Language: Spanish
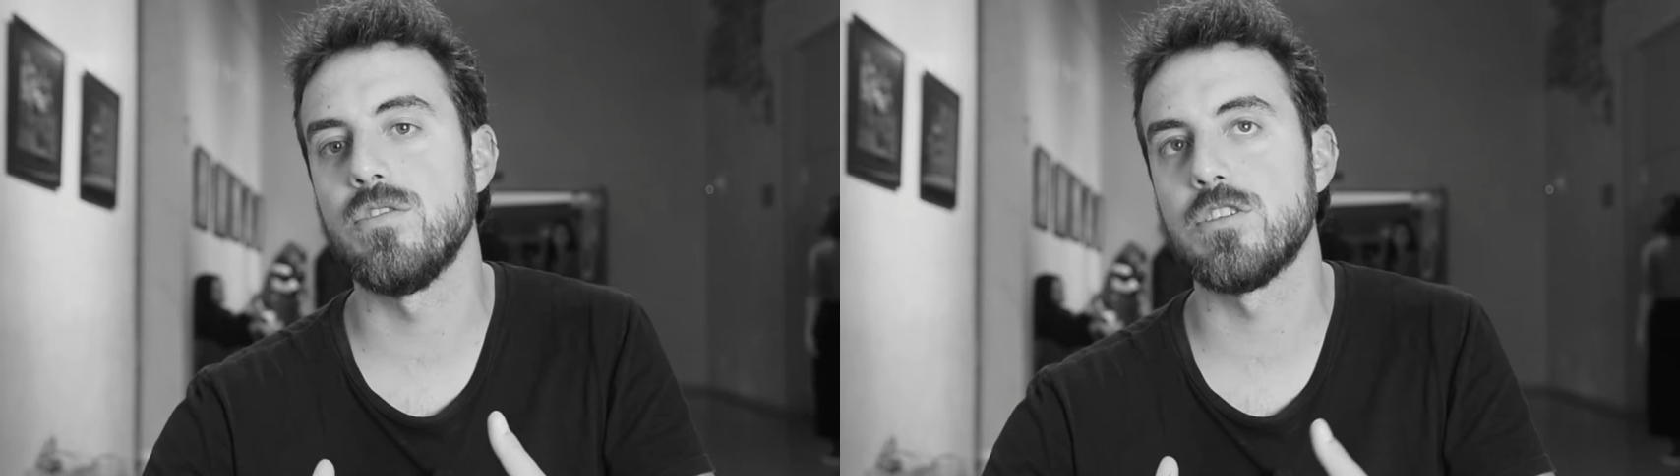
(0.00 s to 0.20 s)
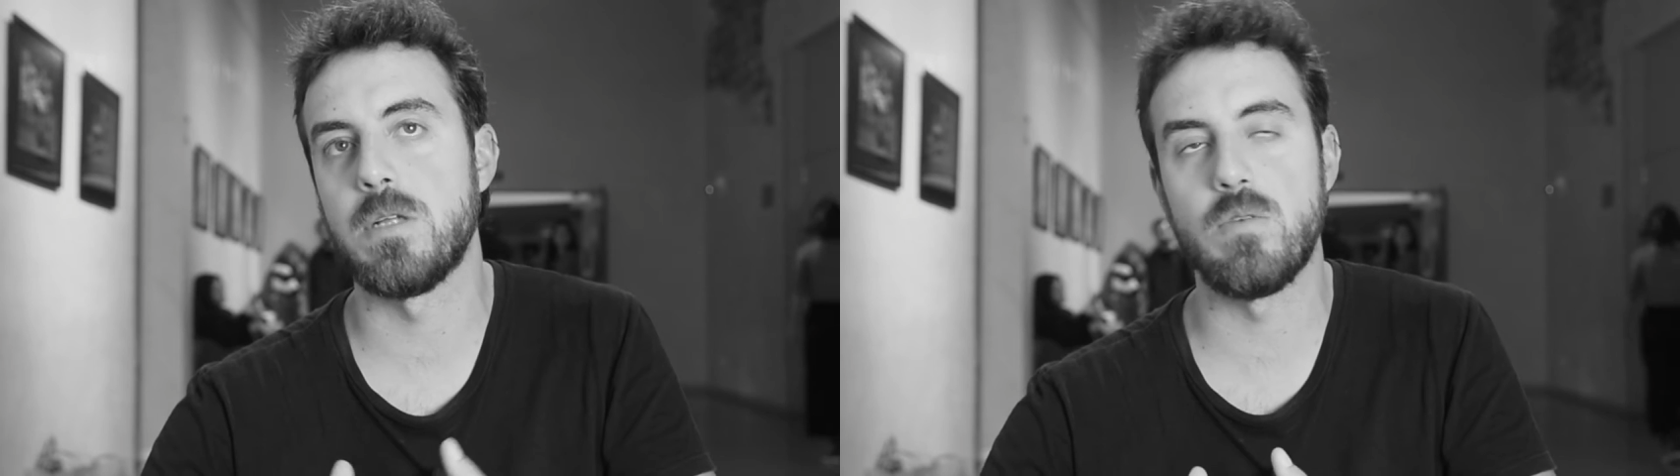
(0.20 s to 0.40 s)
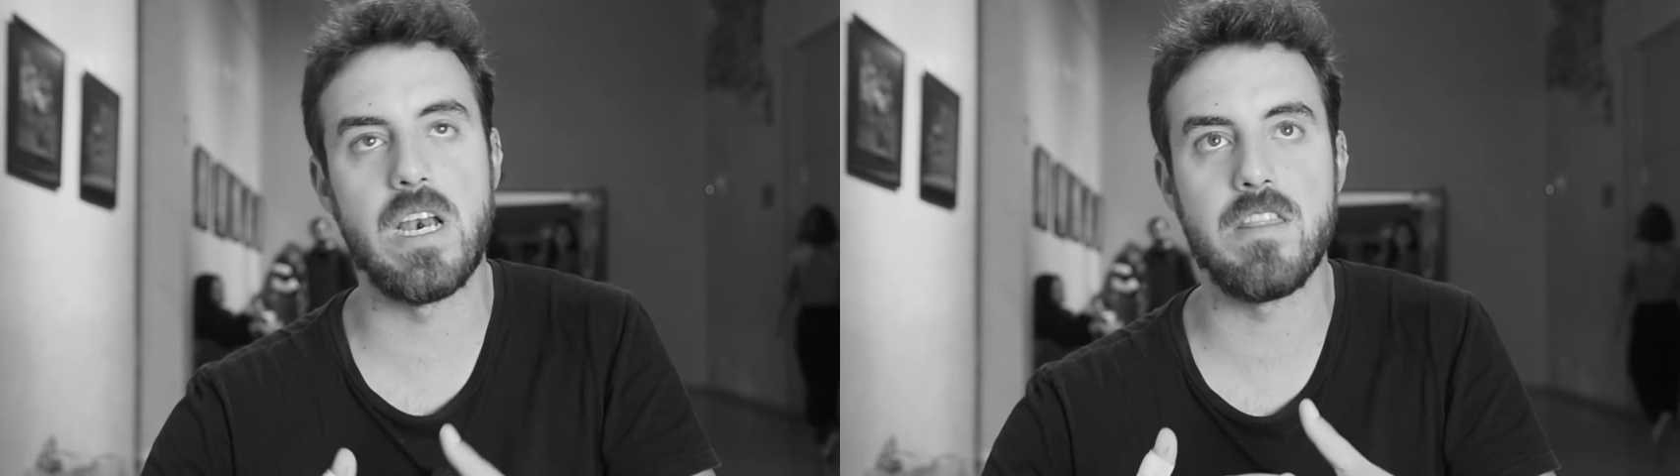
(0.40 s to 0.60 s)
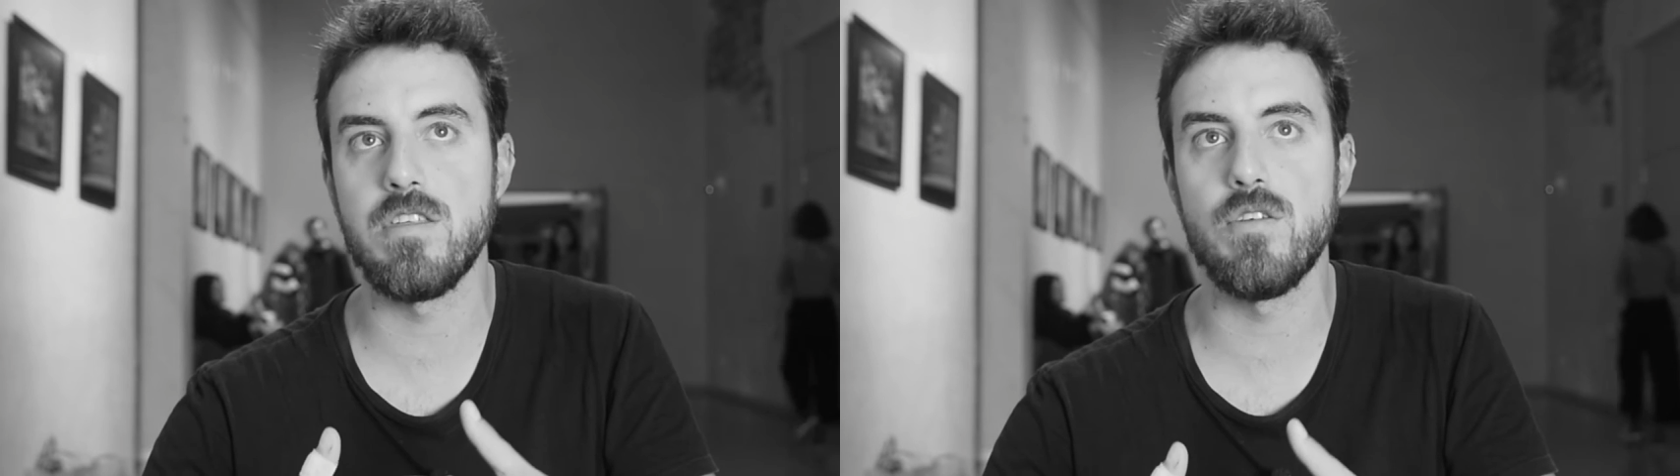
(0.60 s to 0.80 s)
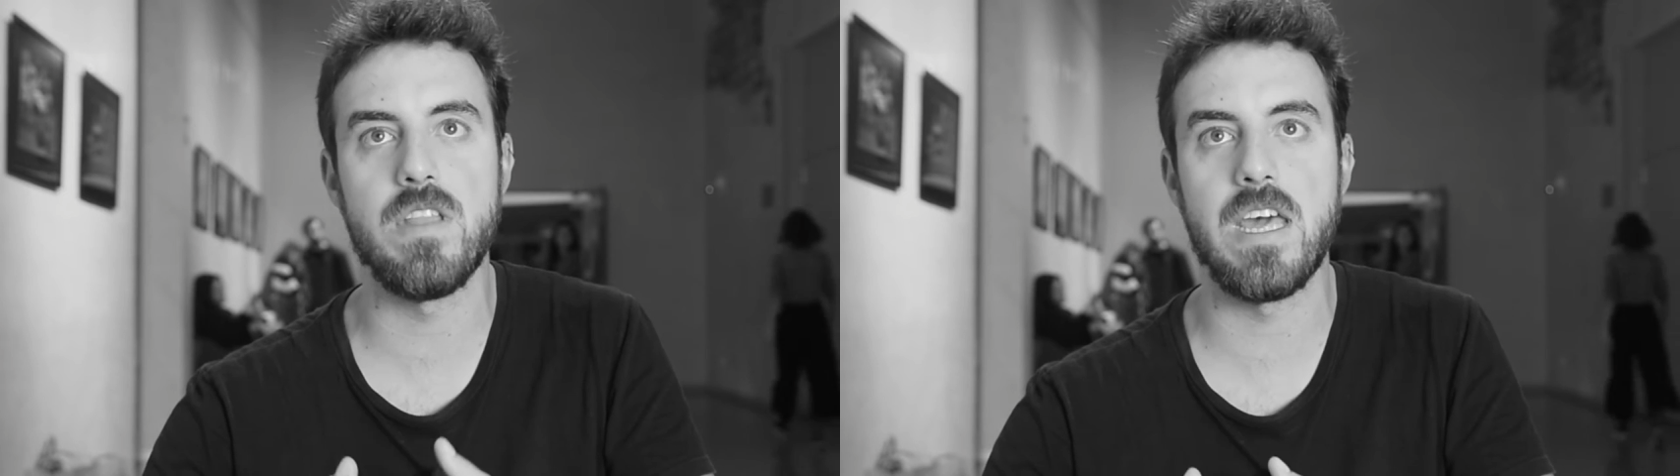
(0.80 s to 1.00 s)
Entonces, van una
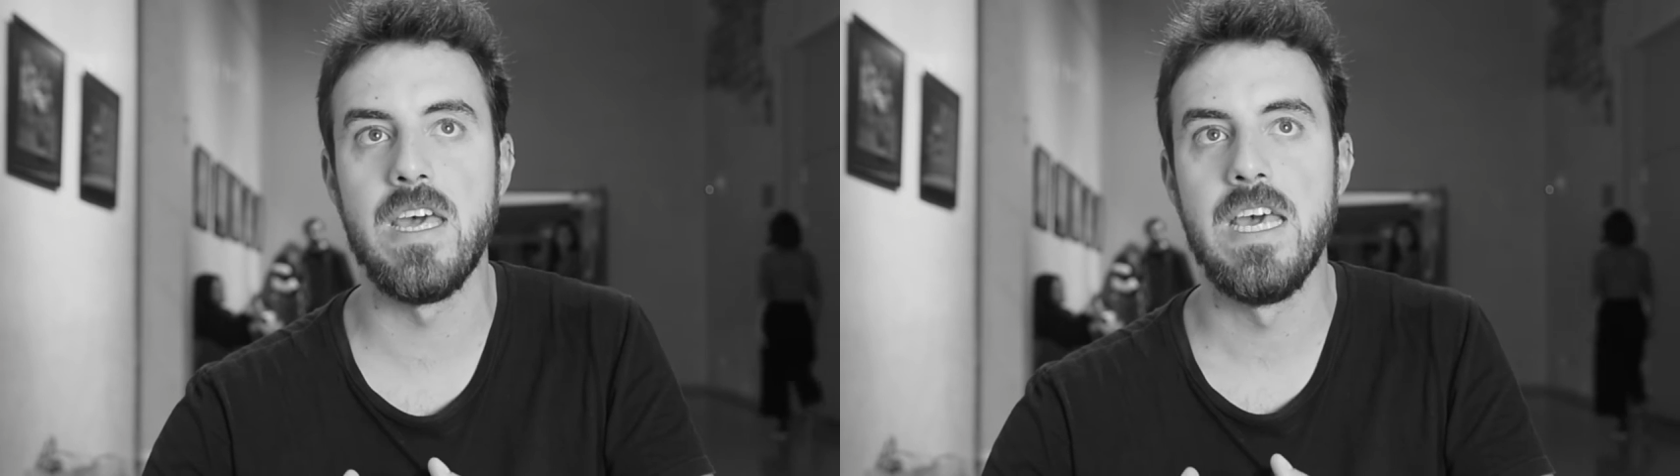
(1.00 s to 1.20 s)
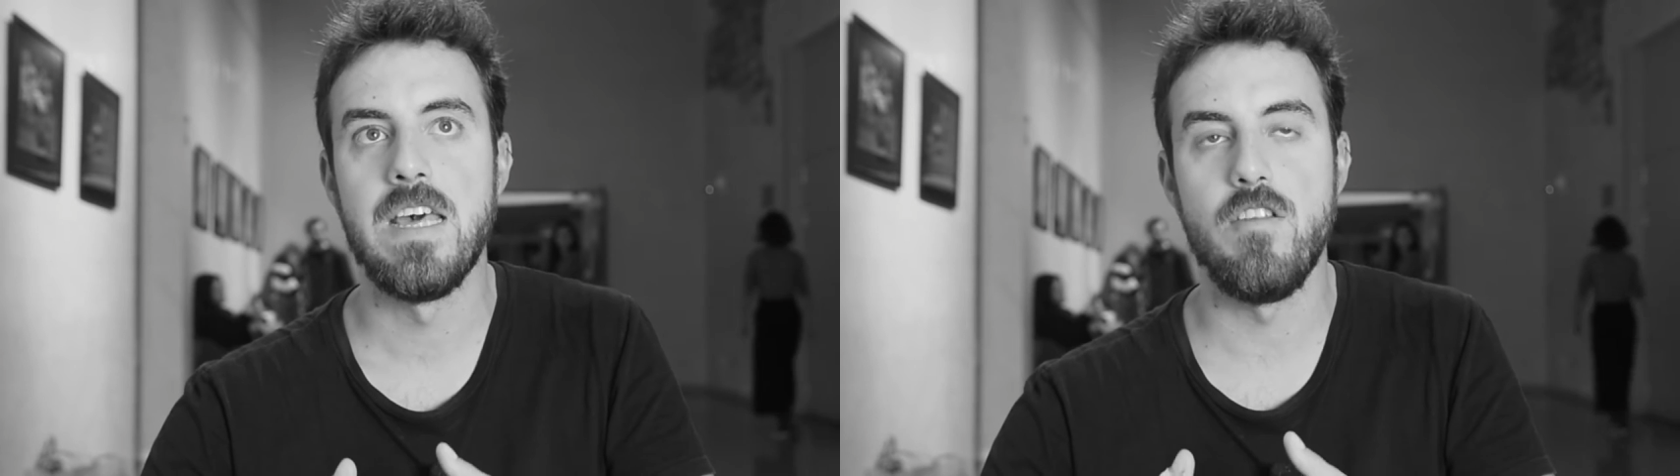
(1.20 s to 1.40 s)
lección de,